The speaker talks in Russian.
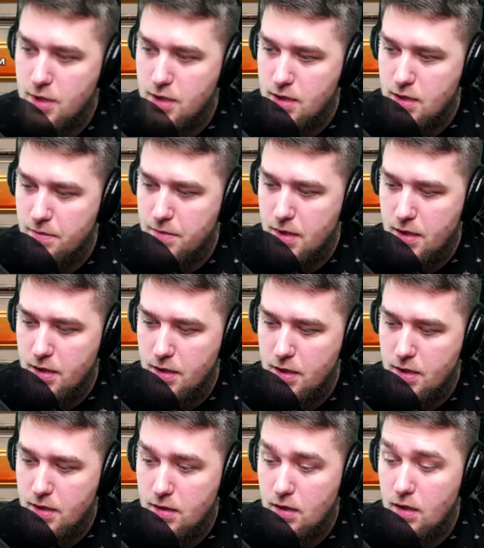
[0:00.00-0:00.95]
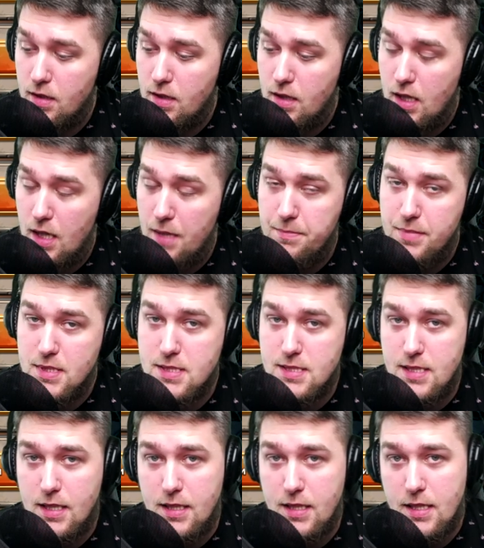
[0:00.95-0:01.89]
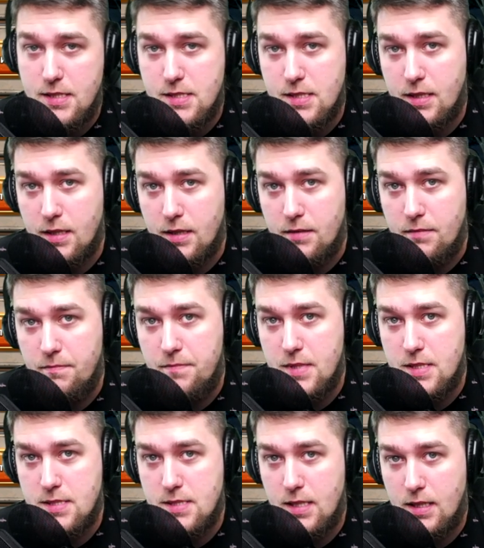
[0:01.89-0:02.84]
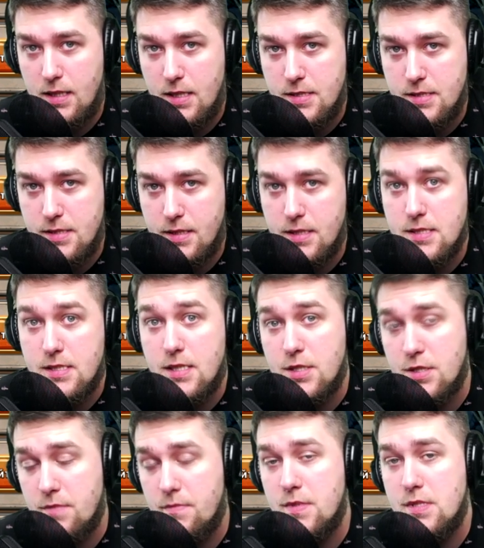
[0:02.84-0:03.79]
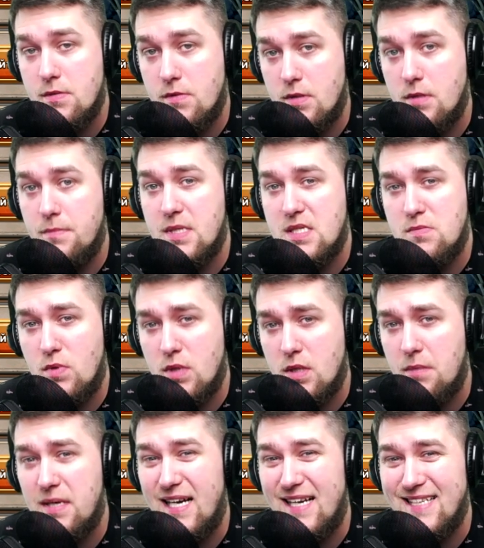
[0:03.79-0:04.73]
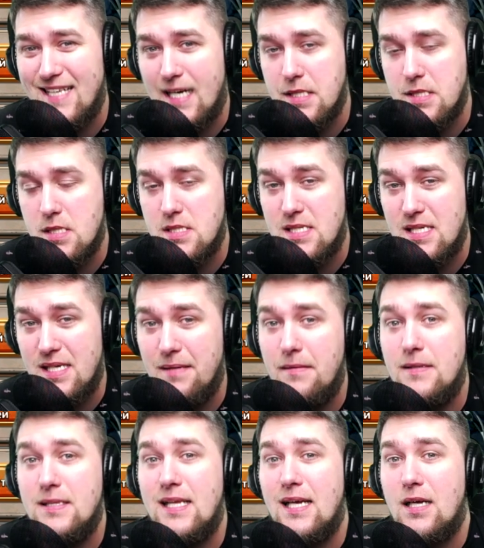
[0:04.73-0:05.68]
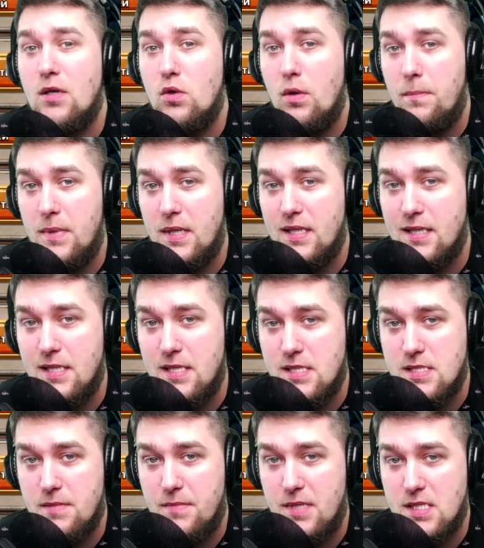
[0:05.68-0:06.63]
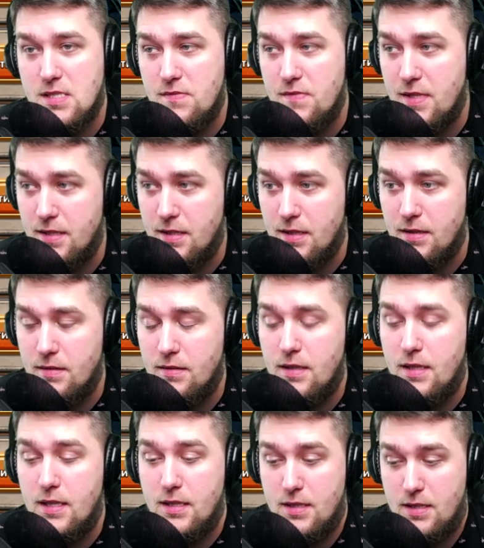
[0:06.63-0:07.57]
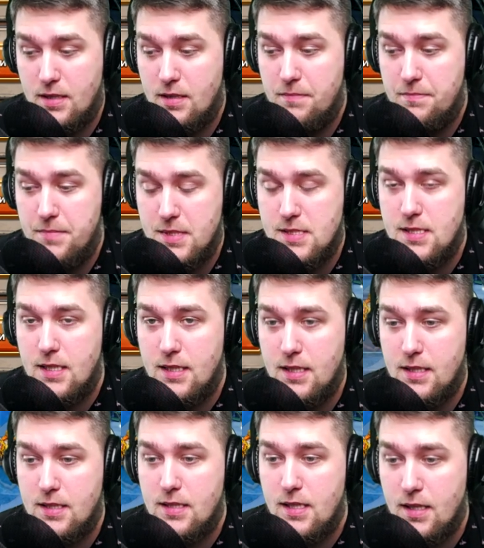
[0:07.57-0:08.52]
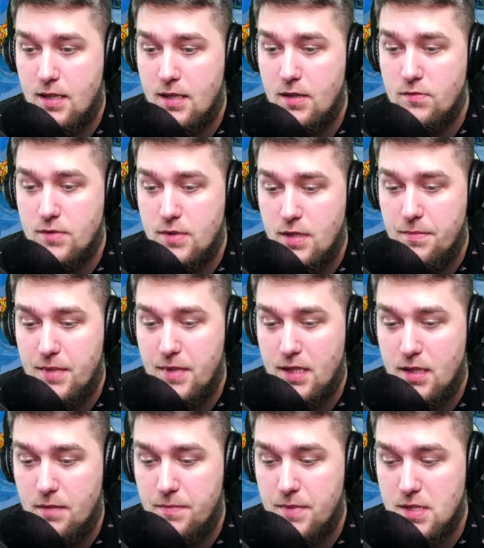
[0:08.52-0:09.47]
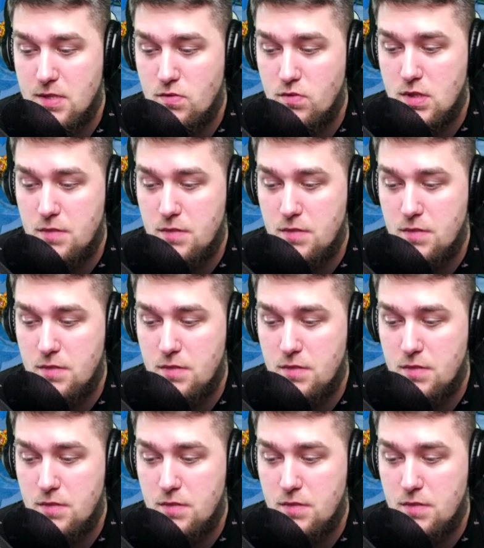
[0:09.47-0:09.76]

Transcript: там или нет. А без донатика, без донатика, значит мы сегодня посмотрим, как тратятся накопленные самоцветы. Это бездонатный аккаунт, ребята, и по сути